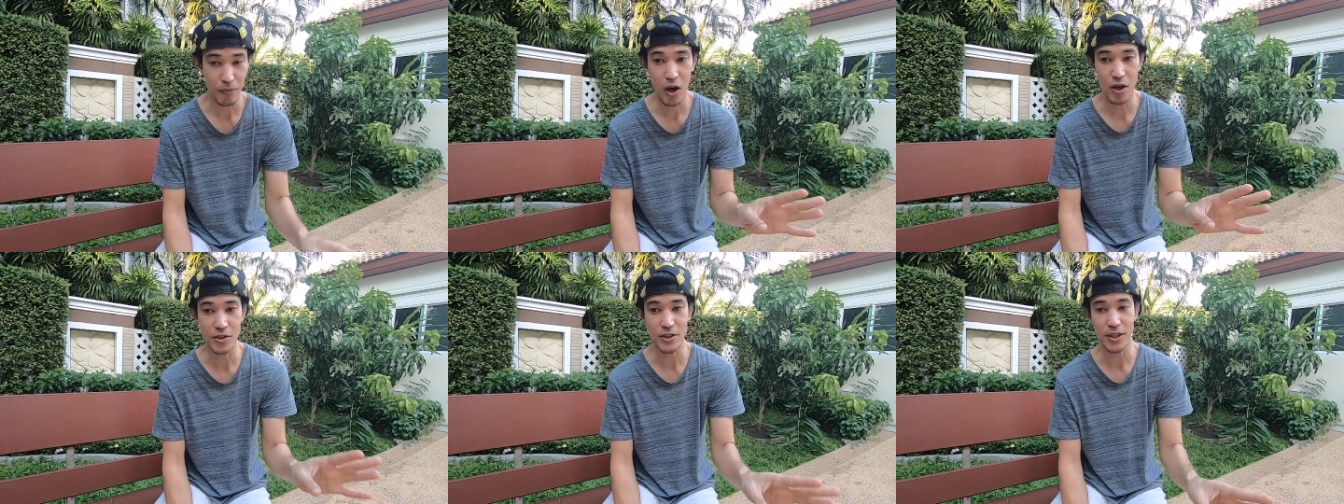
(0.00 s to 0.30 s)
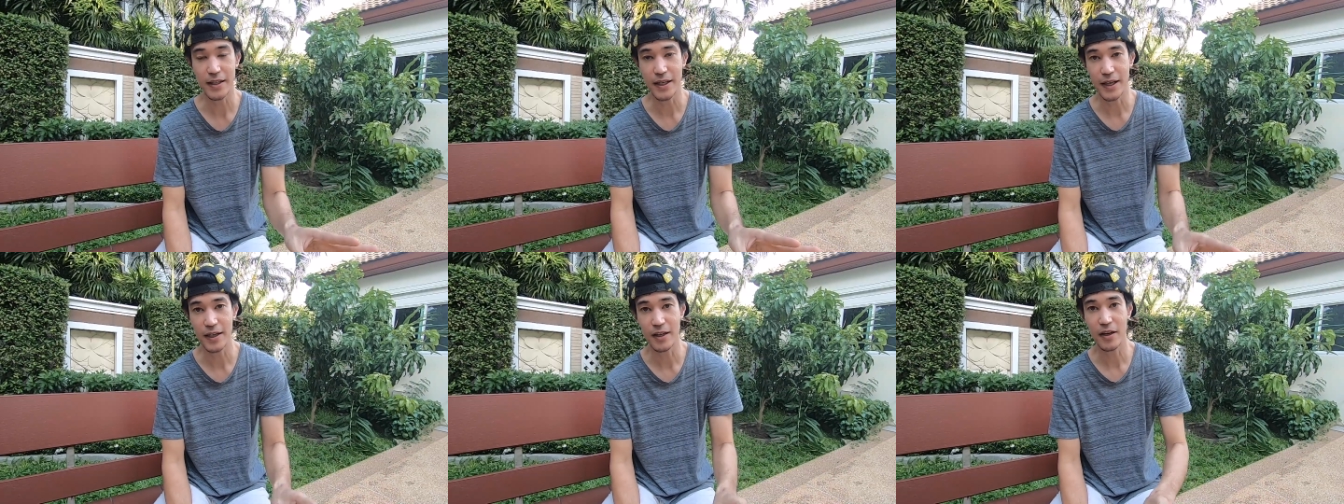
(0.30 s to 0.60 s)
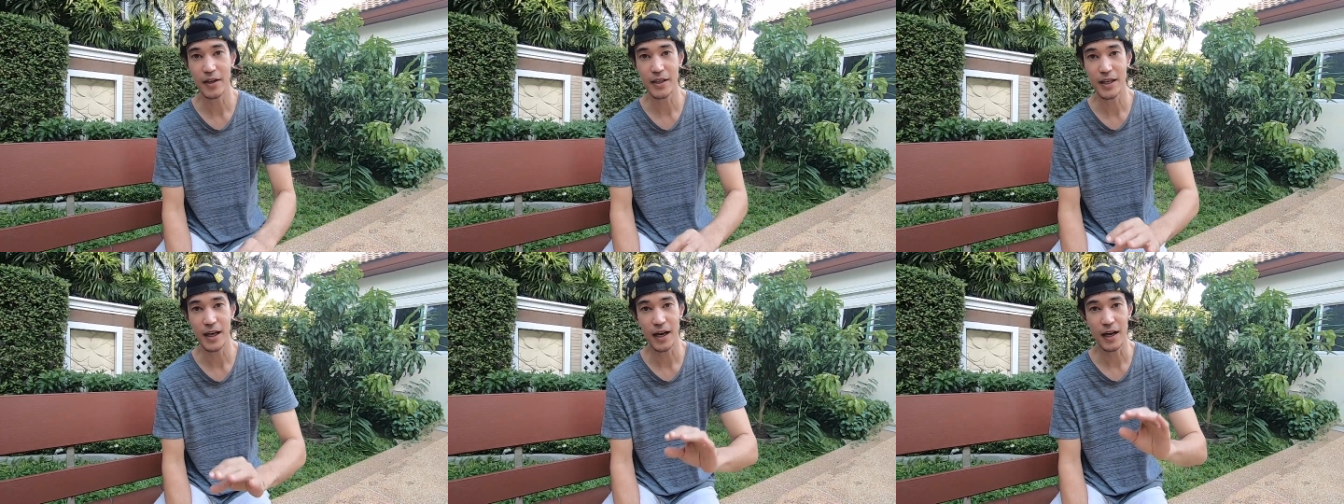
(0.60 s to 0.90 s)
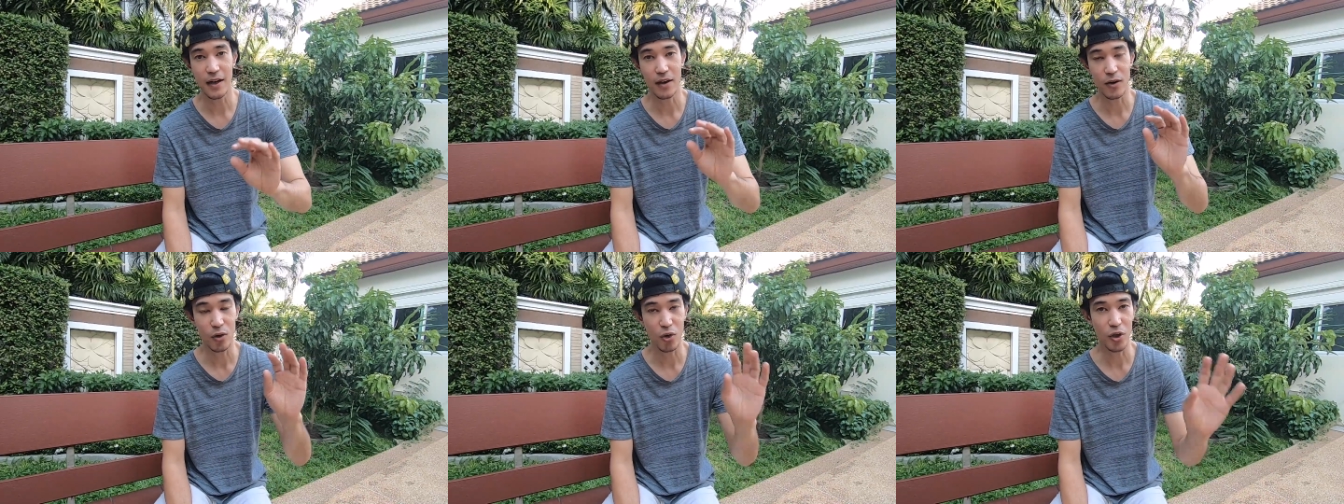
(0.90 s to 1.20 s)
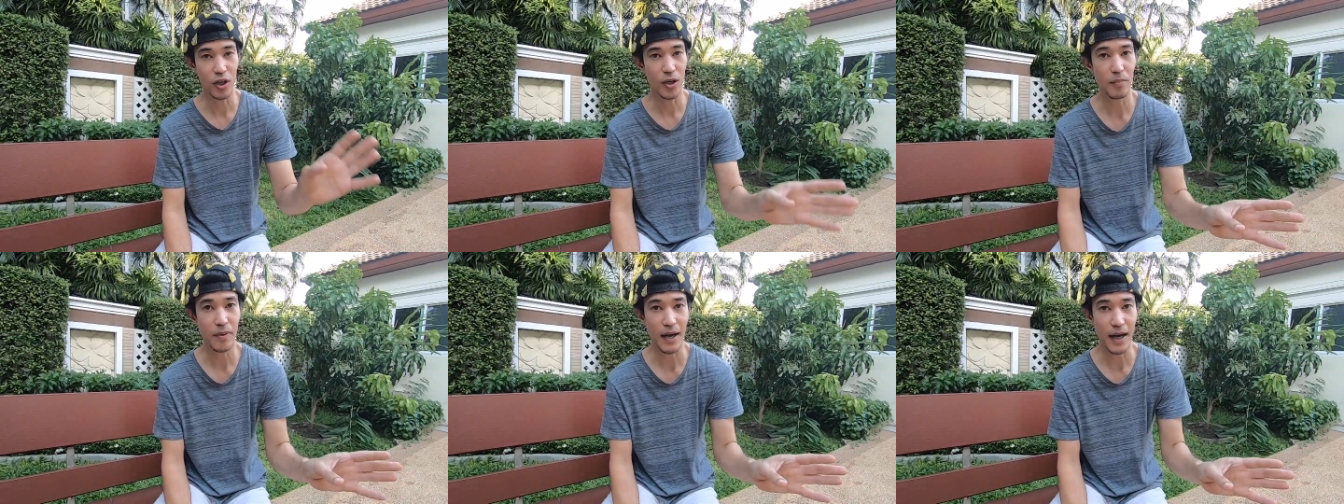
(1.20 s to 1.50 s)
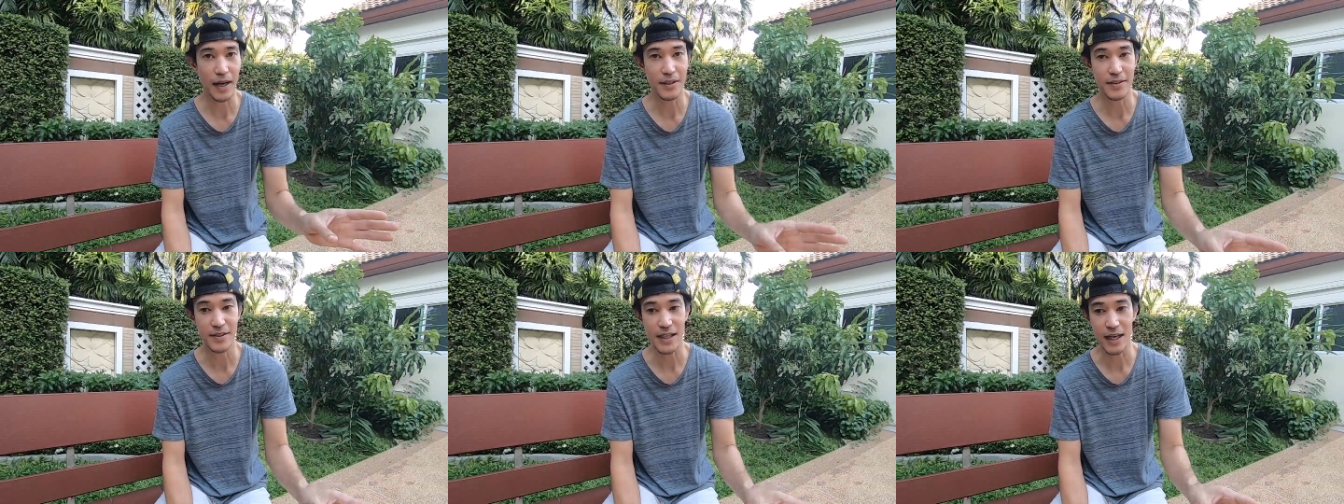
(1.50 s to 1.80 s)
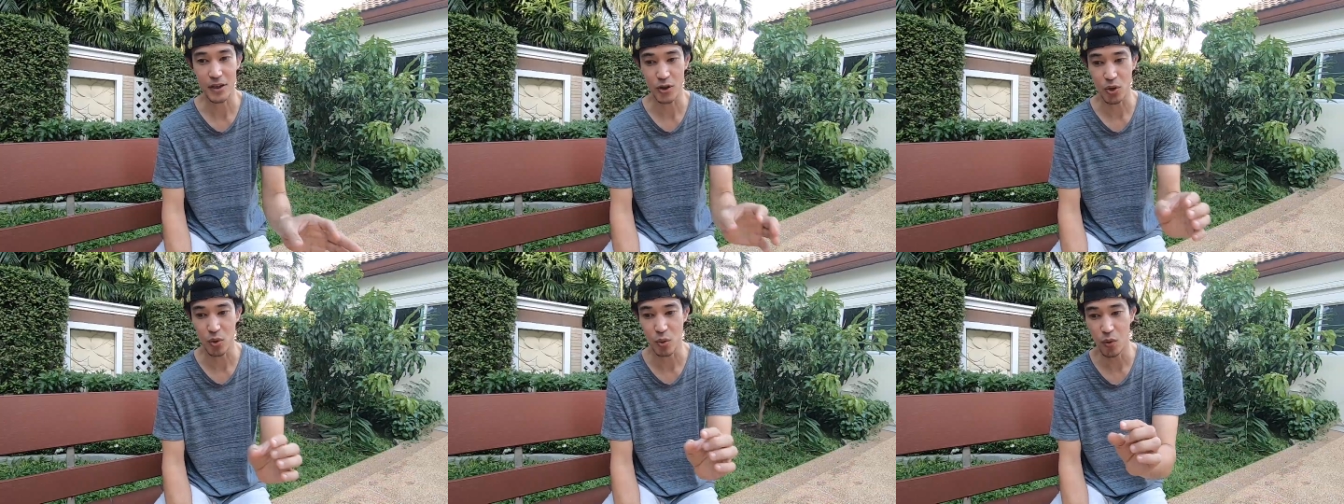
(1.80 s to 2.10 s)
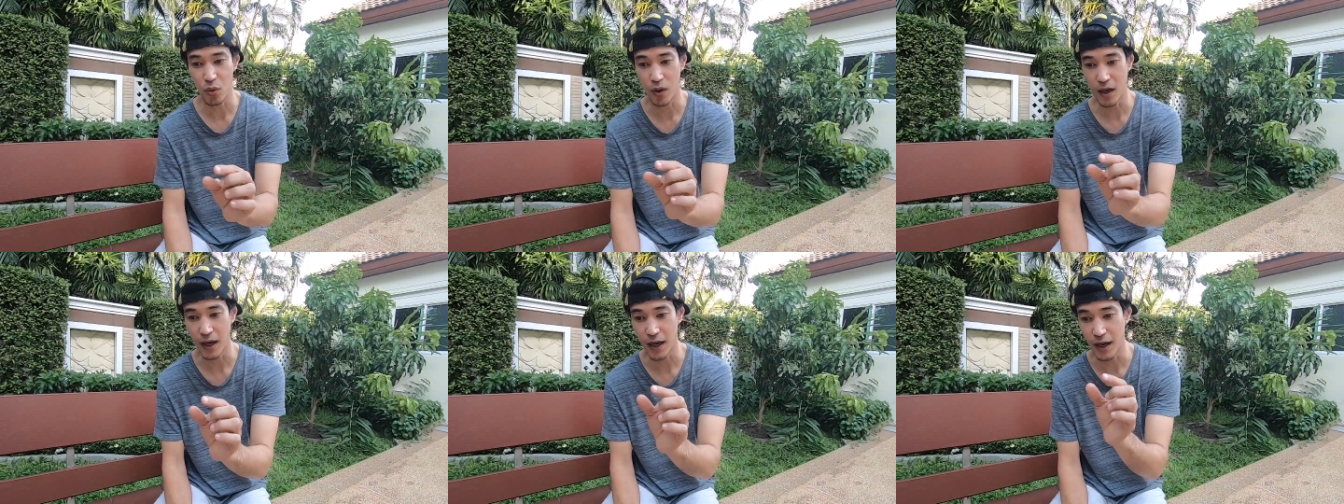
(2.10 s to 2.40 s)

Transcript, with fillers: นอกจากนั้นก็ยังลดน้ำหนักจากตัว